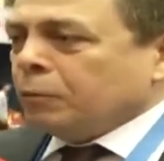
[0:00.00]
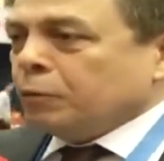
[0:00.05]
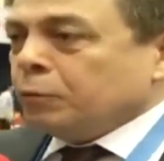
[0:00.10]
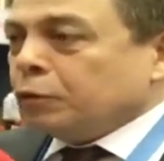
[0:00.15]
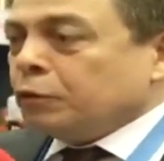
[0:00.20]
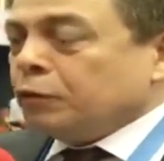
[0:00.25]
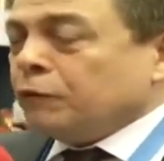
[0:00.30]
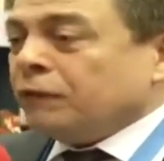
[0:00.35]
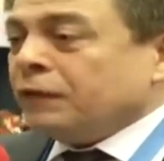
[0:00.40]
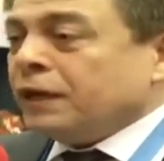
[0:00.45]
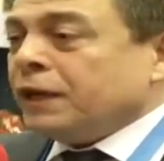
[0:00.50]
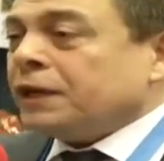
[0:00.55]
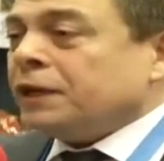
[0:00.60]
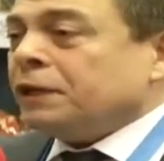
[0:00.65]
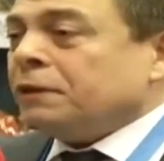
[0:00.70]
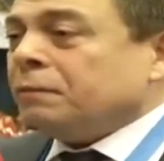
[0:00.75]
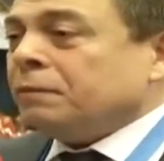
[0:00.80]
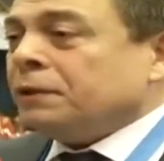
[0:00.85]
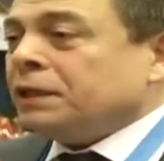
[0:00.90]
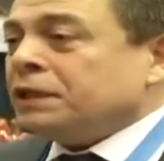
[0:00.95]
Bugün
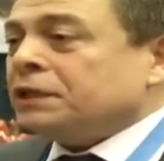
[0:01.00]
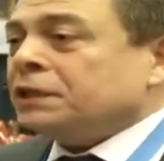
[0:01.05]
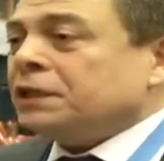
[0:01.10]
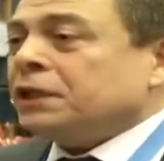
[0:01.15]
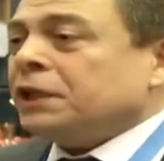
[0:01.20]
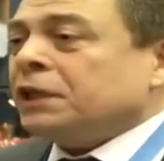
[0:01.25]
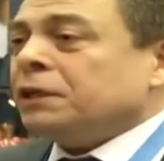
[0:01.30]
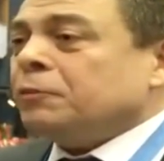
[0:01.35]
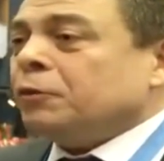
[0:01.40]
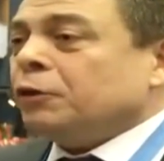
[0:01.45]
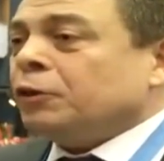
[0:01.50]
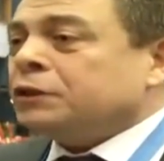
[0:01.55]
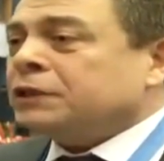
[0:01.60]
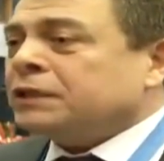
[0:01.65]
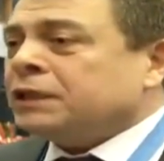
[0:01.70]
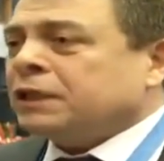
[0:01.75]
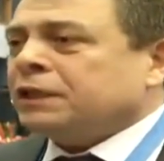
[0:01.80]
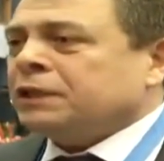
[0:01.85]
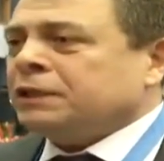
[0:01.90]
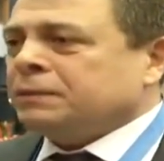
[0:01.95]
verginin birinci dilimi
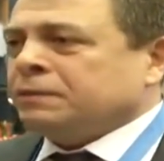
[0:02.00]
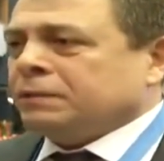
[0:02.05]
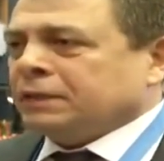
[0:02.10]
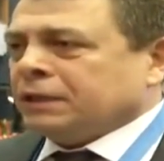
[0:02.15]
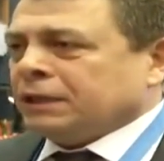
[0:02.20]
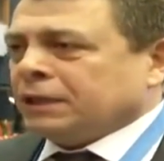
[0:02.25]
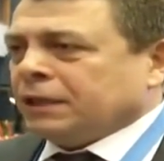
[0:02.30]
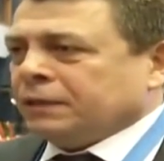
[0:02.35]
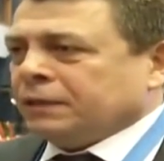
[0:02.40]
18 bin lira.